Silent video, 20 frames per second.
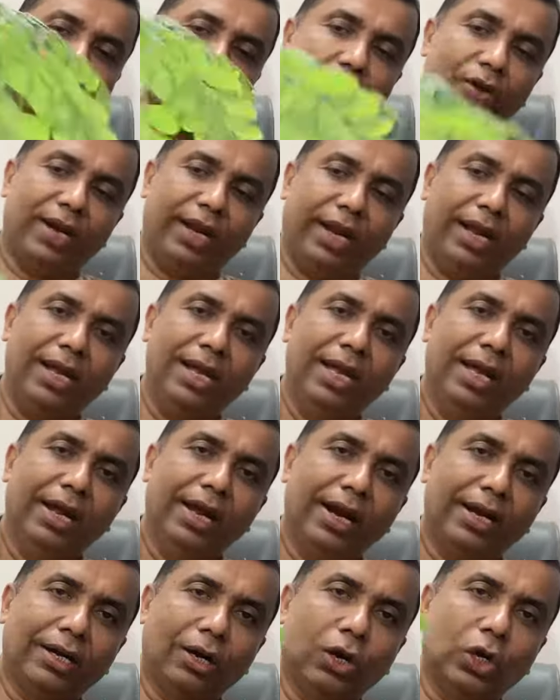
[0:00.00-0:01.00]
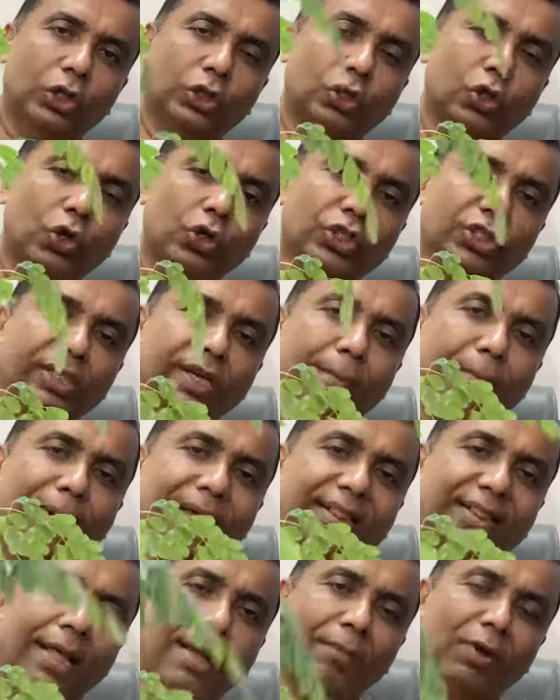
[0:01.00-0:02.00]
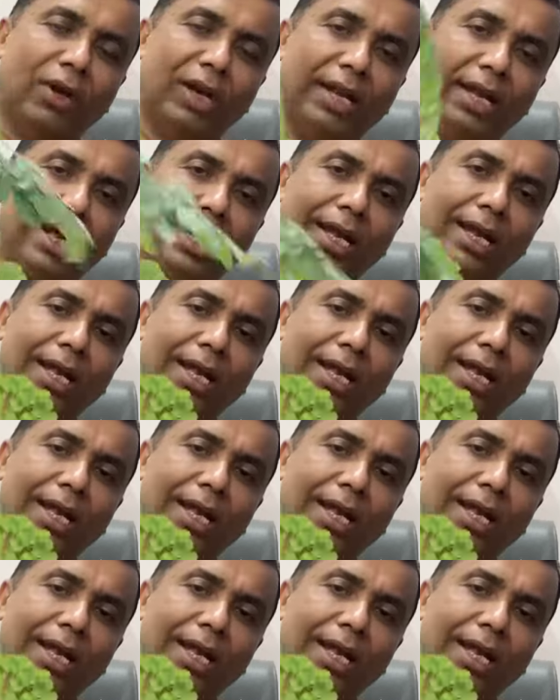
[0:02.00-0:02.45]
শহরে এটা হলো সজনে পাতা বলে